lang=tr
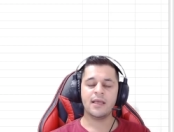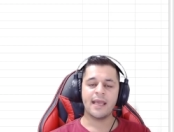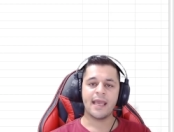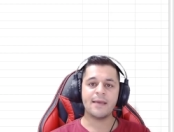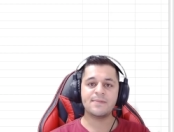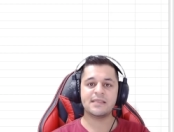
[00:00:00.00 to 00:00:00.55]

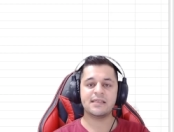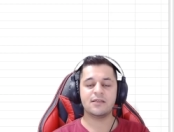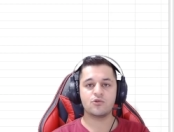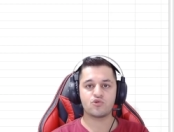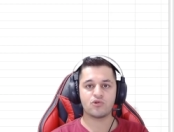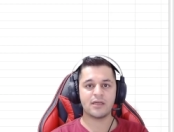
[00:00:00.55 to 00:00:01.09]
hepsinin
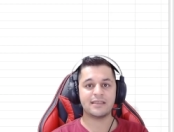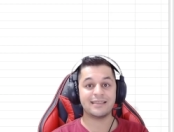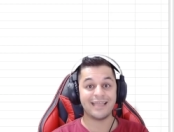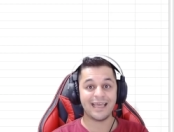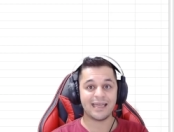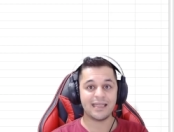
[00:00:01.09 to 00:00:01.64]
şu anki
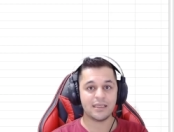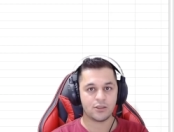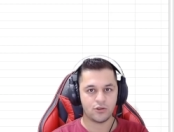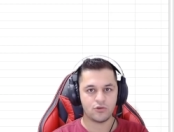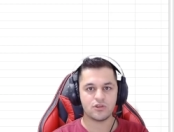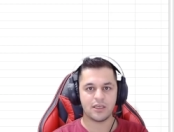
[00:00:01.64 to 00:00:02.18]
değeri
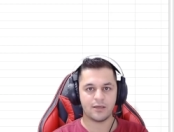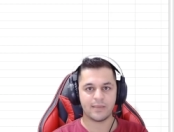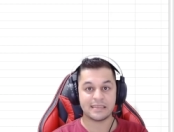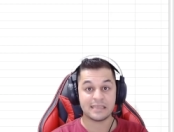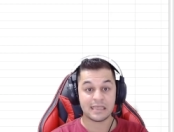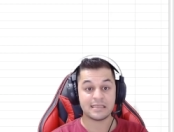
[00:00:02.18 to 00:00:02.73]
200 GB.
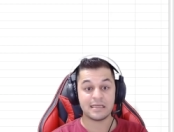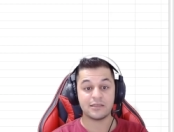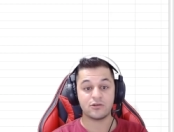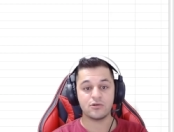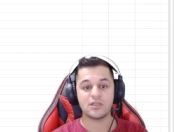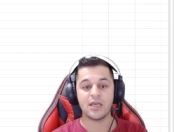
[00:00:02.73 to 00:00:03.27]
Satsan
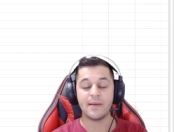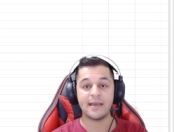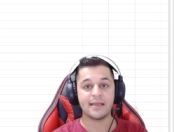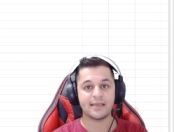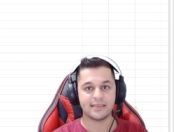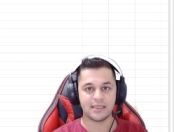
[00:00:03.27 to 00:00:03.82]
200 GB ile
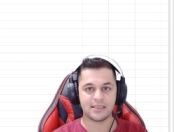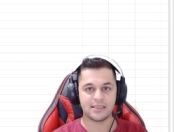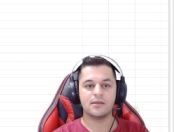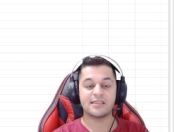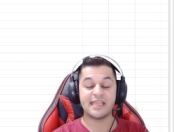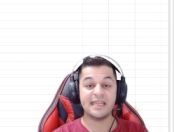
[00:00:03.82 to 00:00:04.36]
nakit
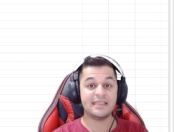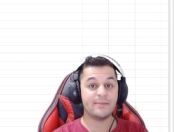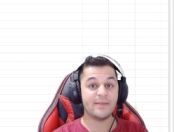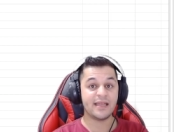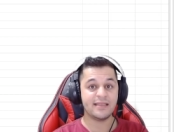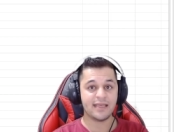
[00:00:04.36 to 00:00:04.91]
geçecek. Senin
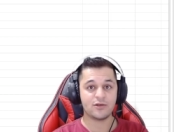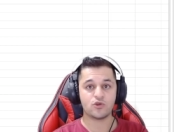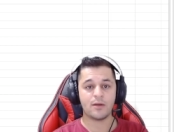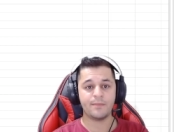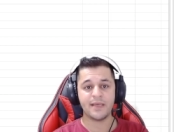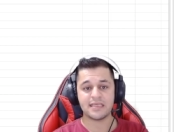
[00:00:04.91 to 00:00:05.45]
itemlerin değeri şu
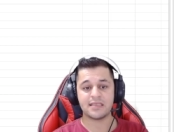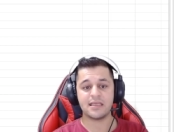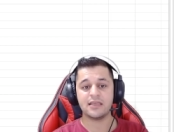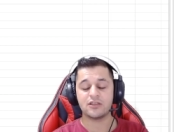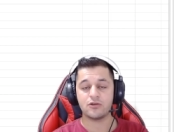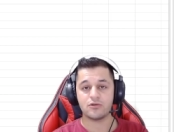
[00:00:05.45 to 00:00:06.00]
an piyasada
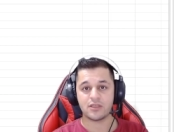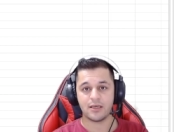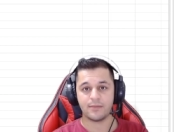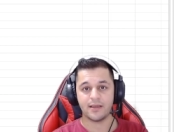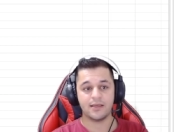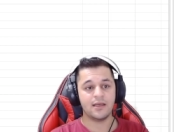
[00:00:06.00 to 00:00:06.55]
200
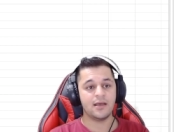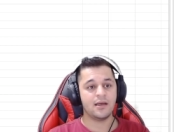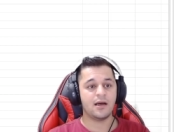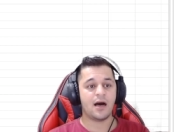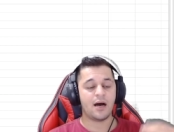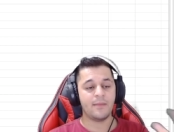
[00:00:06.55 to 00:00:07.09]
GB.
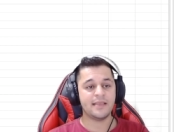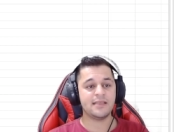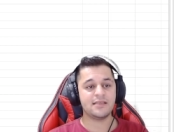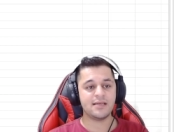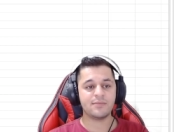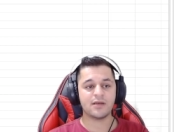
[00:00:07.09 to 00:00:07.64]
Ahmet'e
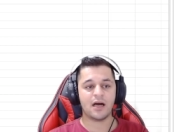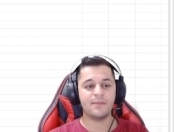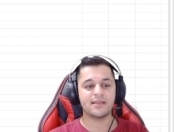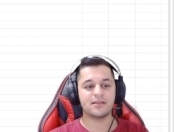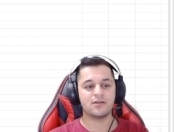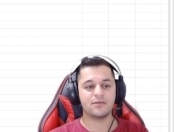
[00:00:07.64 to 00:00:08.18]
diyeceğim ki
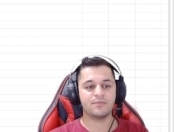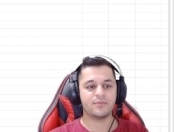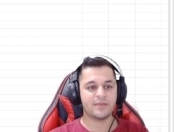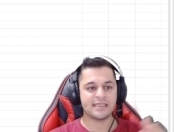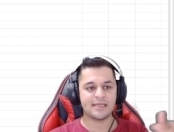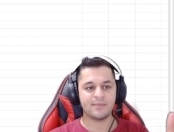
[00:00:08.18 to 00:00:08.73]
Ahmet
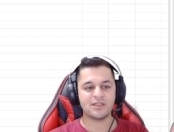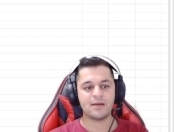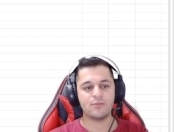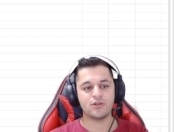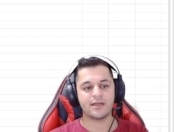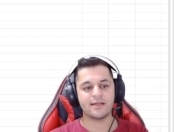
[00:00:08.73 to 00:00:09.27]

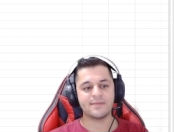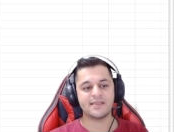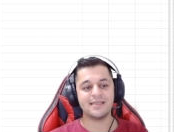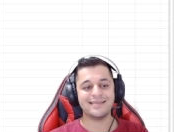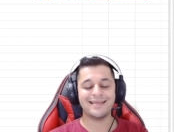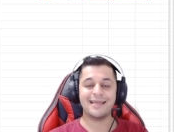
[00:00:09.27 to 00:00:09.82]
hesaplayacağım bunların
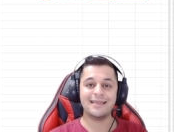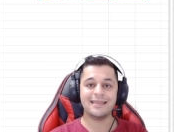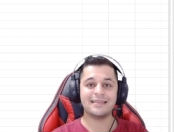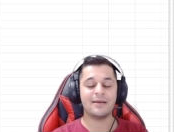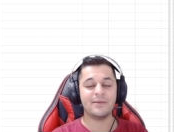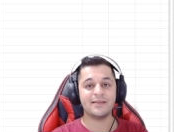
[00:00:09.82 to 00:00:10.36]
hepsini. Senin
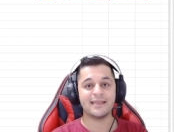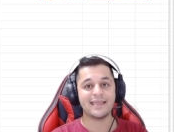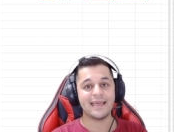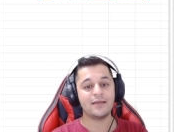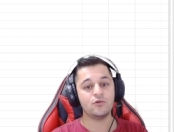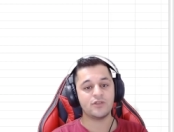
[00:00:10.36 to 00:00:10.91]
itemin de
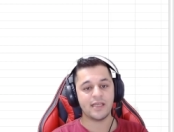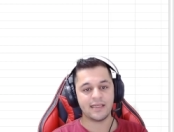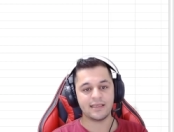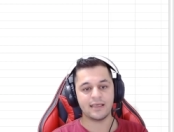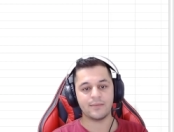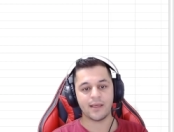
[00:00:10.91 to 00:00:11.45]
değeri
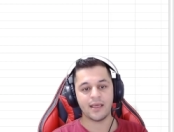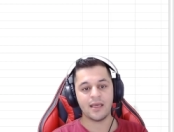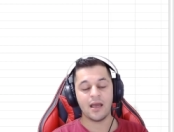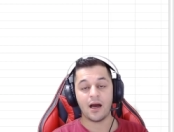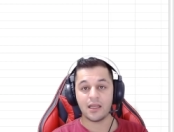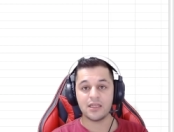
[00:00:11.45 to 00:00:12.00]
150 GB.
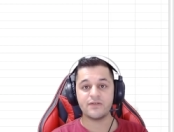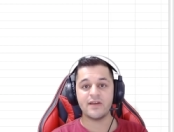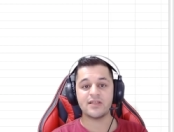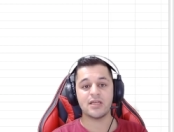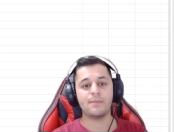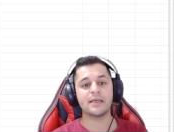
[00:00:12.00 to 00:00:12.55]

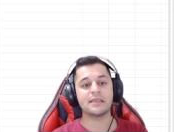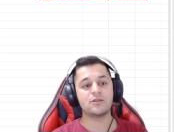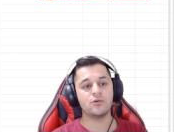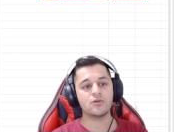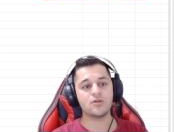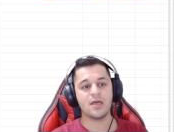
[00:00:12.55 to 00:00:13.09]
Alışveriş yapmak
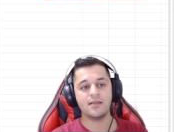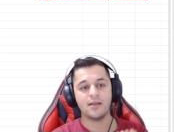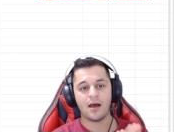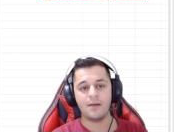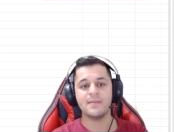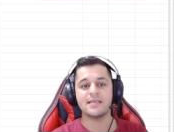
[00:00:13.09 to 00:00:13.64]
istiyorsan
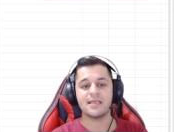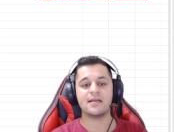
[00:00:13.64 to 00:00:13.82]
Ahmet sen